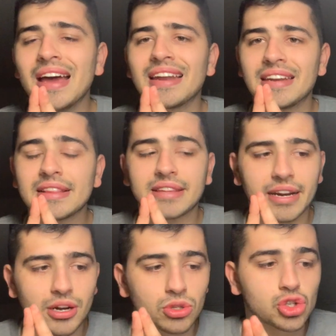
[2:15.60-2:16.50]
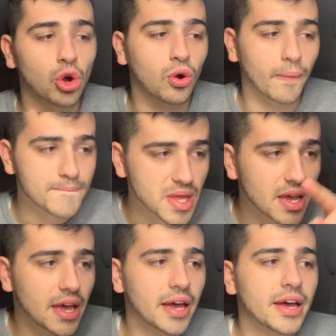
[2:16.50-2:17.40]
nel terreno di gioco.
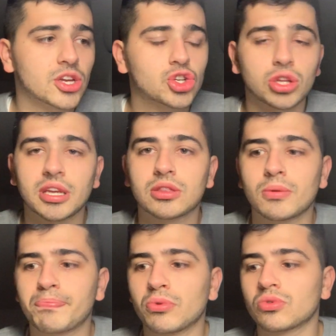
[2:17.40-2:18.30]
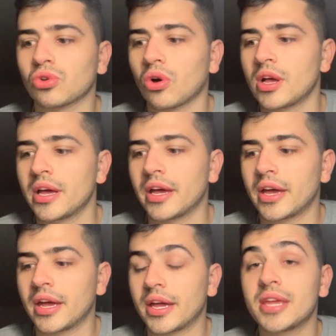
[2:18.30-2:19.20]
Eh, ci detto appunto eh,